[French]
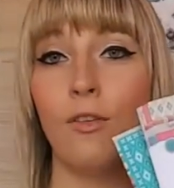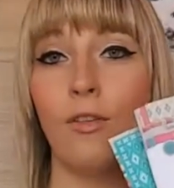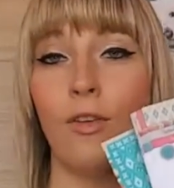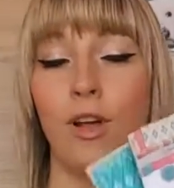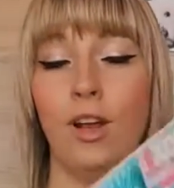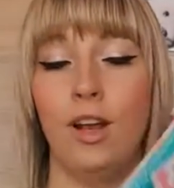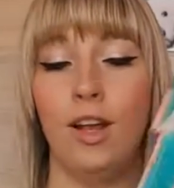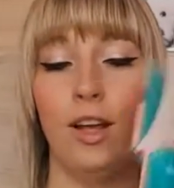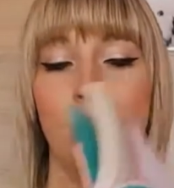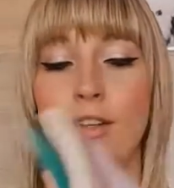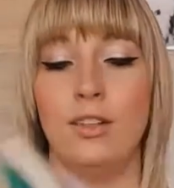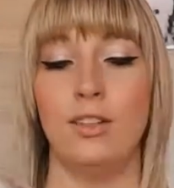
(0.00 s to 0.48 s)

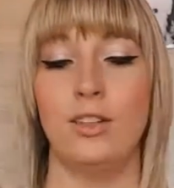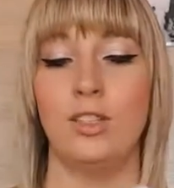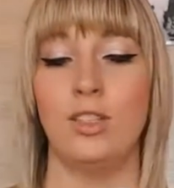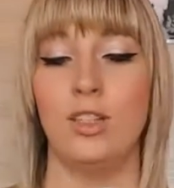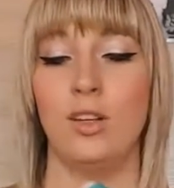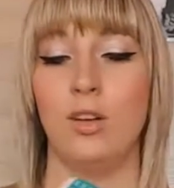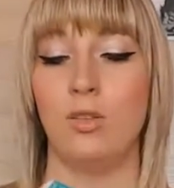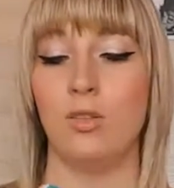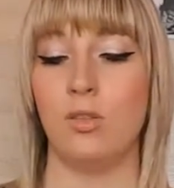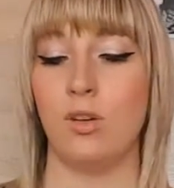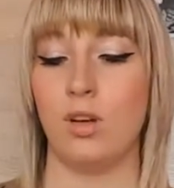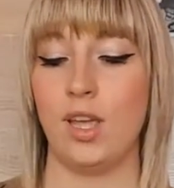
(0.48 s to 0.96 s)
Voilà,
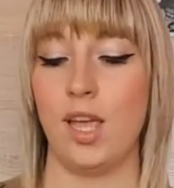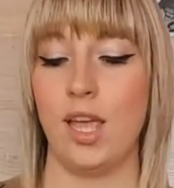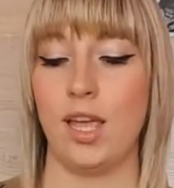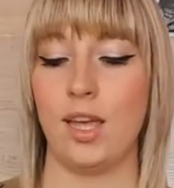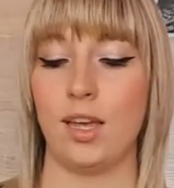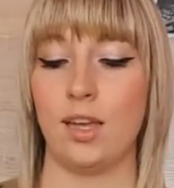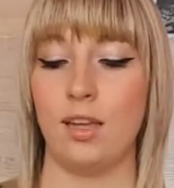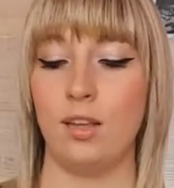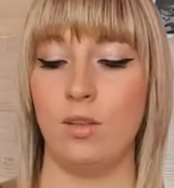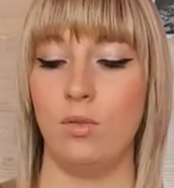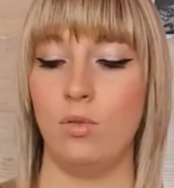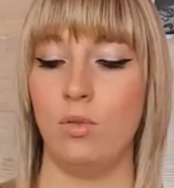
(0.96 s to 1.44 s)
j'ai encore rien
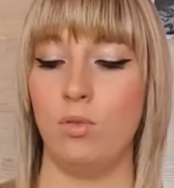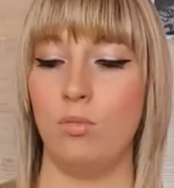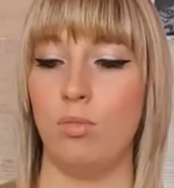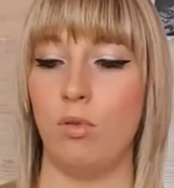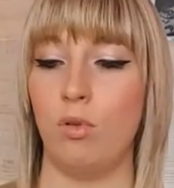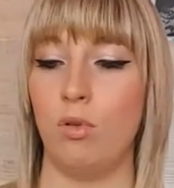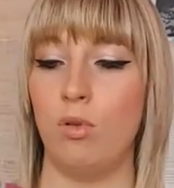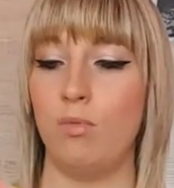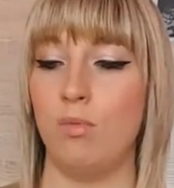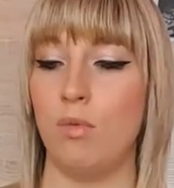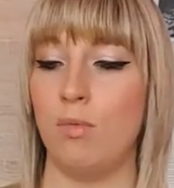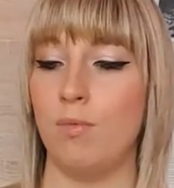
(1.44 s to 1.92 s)
écrit d'autre
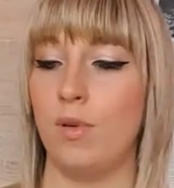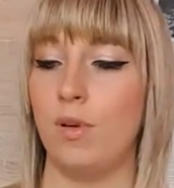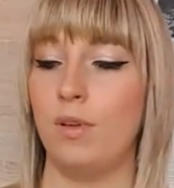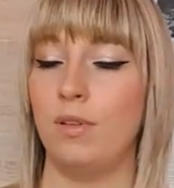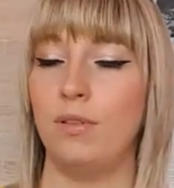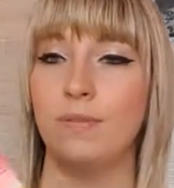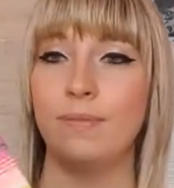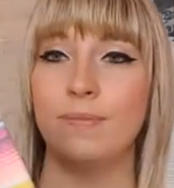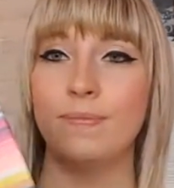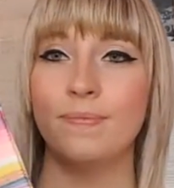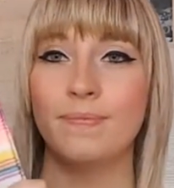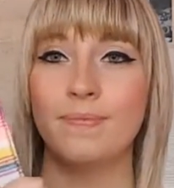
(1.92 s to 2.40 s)
pour le
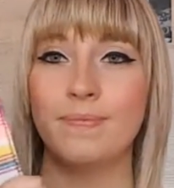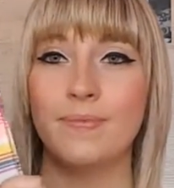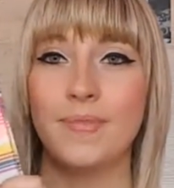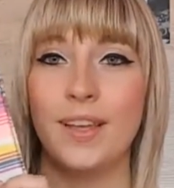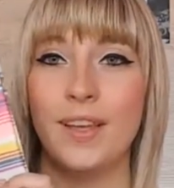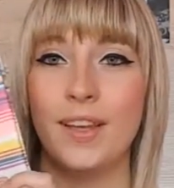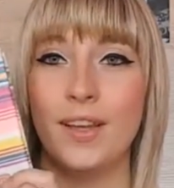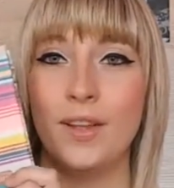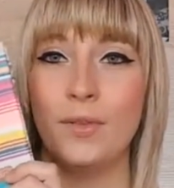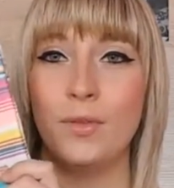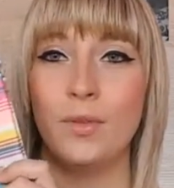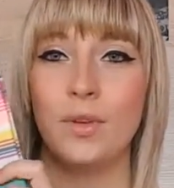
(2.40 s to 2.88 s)
moment.
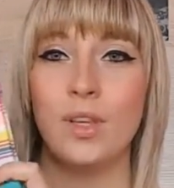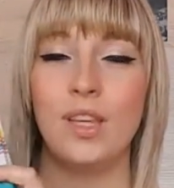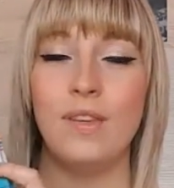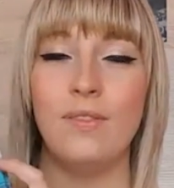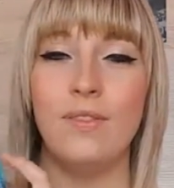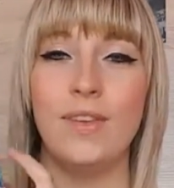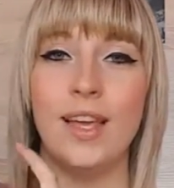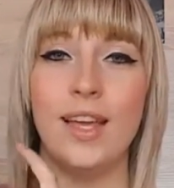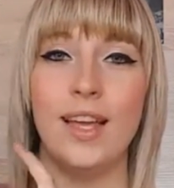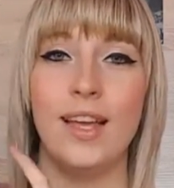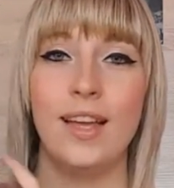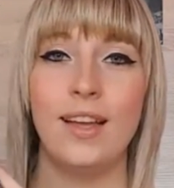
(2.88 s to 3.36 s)
Donc,
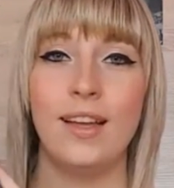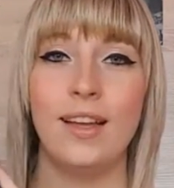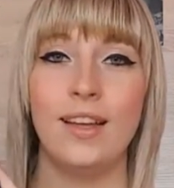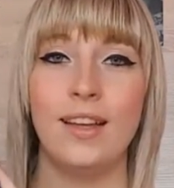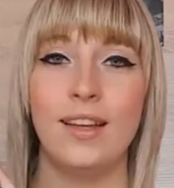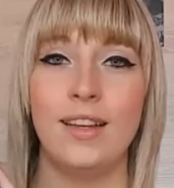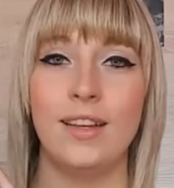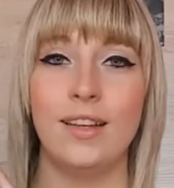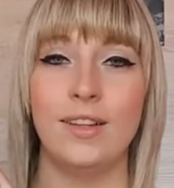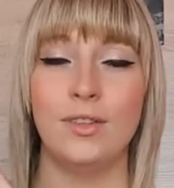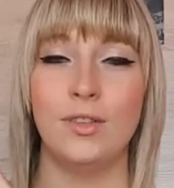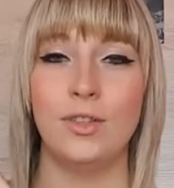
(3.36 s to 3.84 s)
il vient
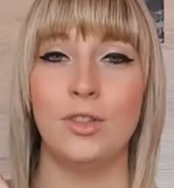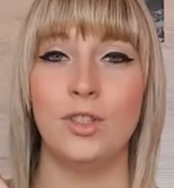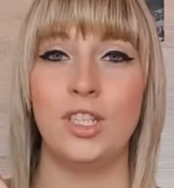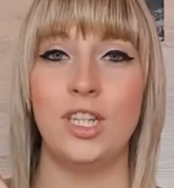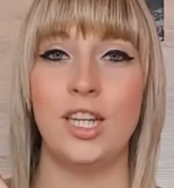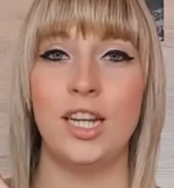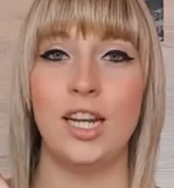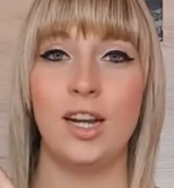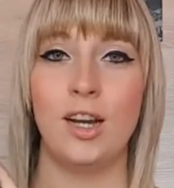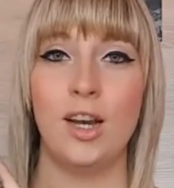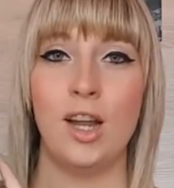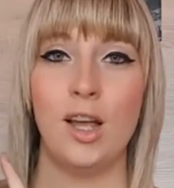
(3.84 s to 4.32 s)
de
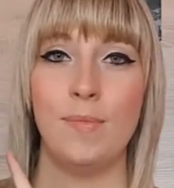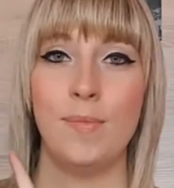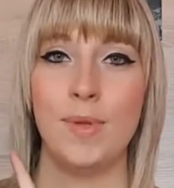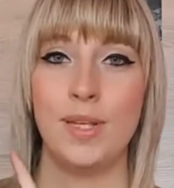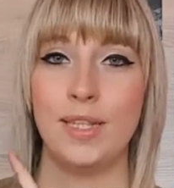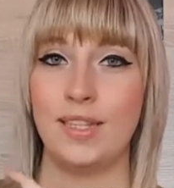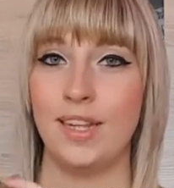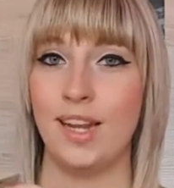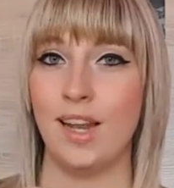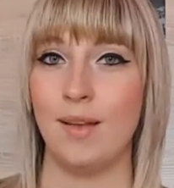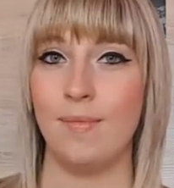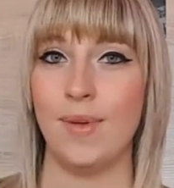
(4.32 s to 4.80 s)
chez Club
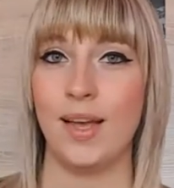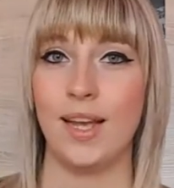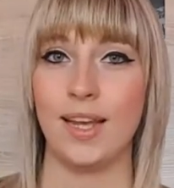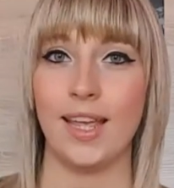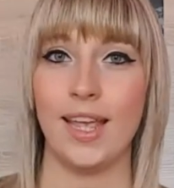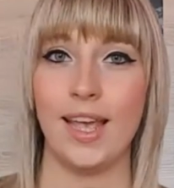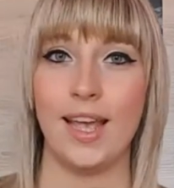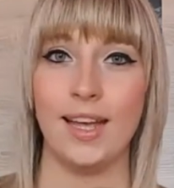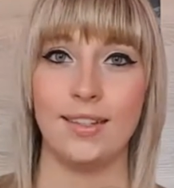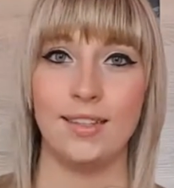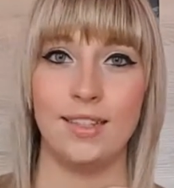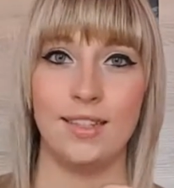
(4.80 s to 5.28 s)
et c'est la marque
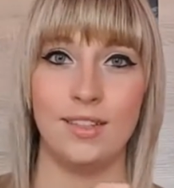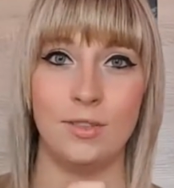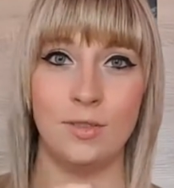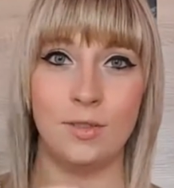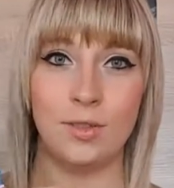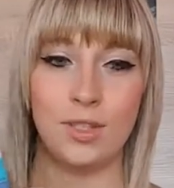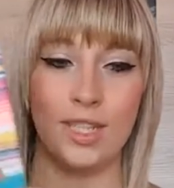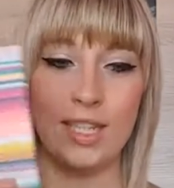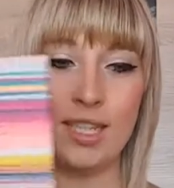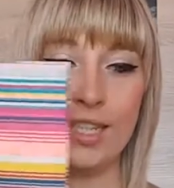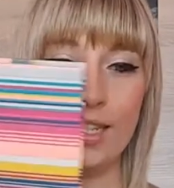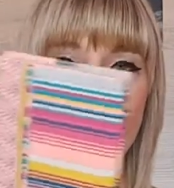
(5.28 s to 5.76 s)

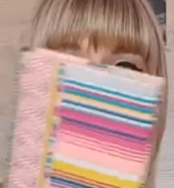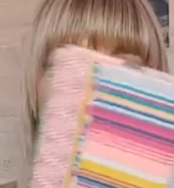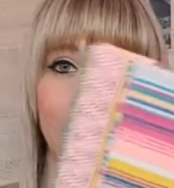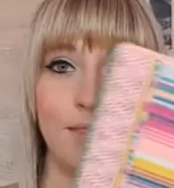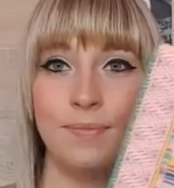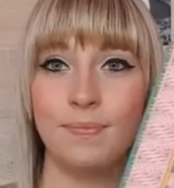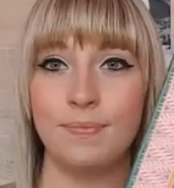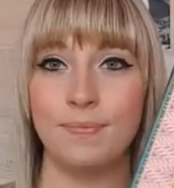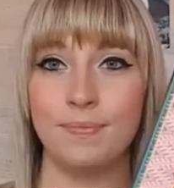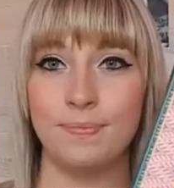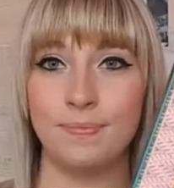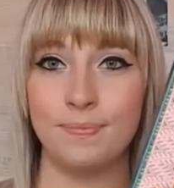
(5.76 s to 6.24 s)
Accessories.
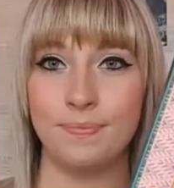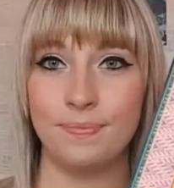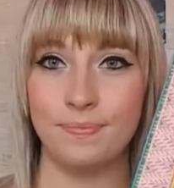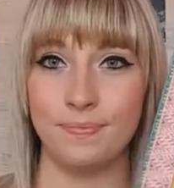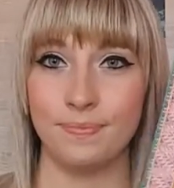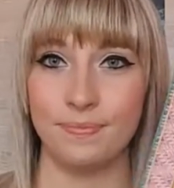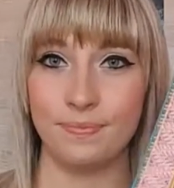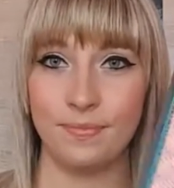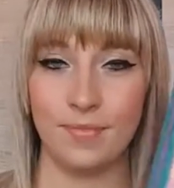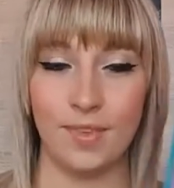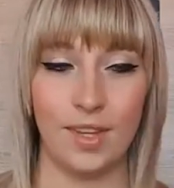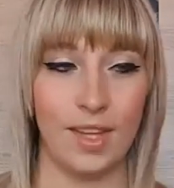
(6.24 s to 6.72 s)

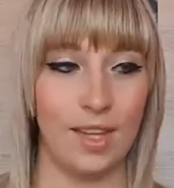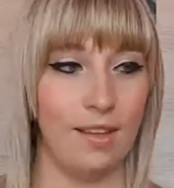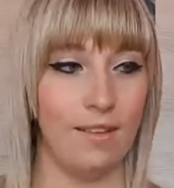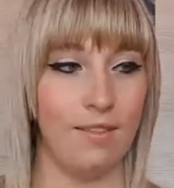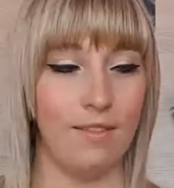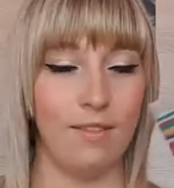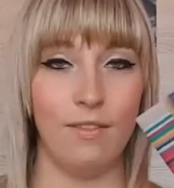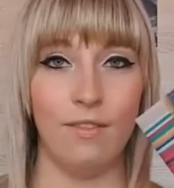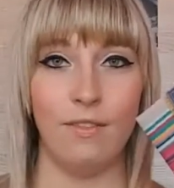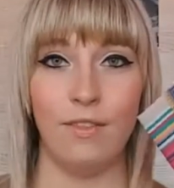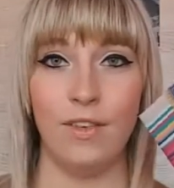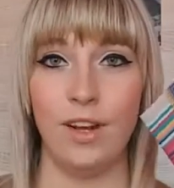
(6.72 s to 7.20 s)

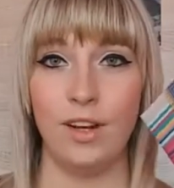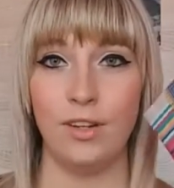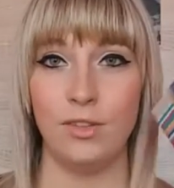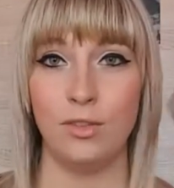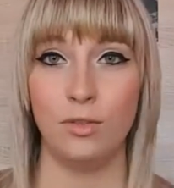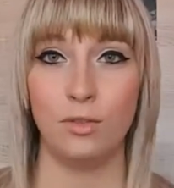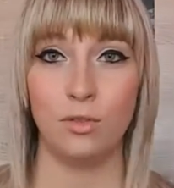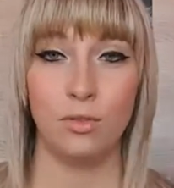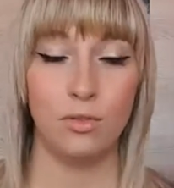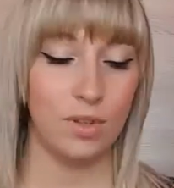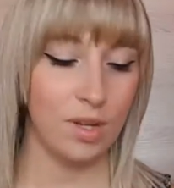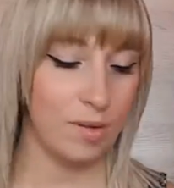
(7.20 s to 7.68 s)
Voilà, je
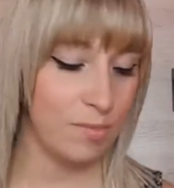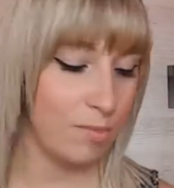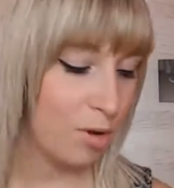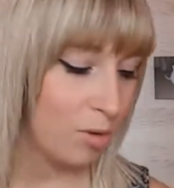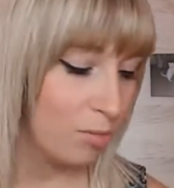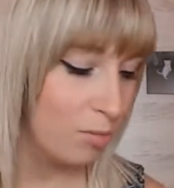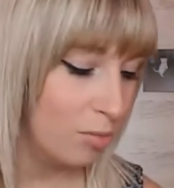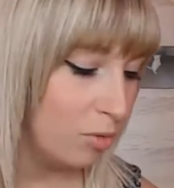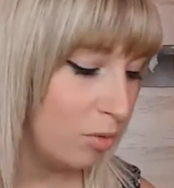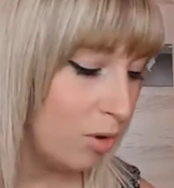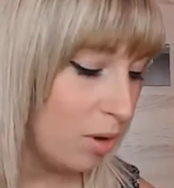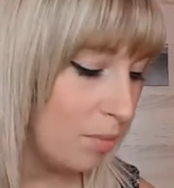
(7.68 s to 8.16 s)
le trouve
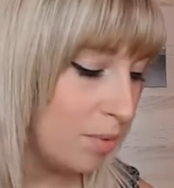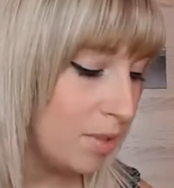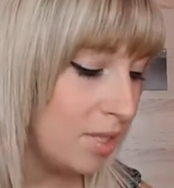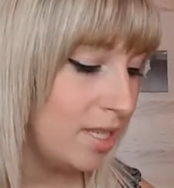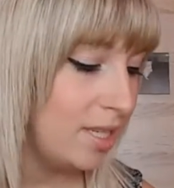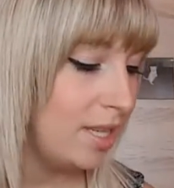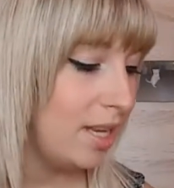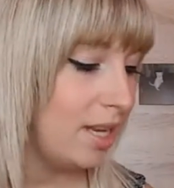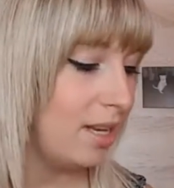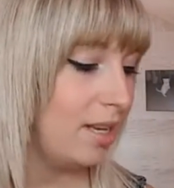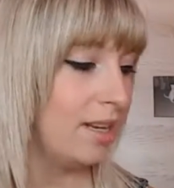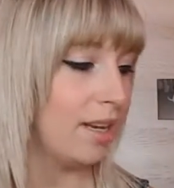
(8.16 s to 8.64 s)
vraiment beau. En plus,
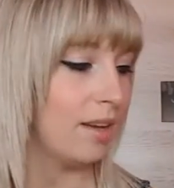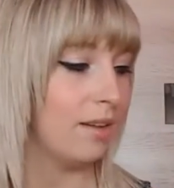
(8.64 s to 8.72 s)
il a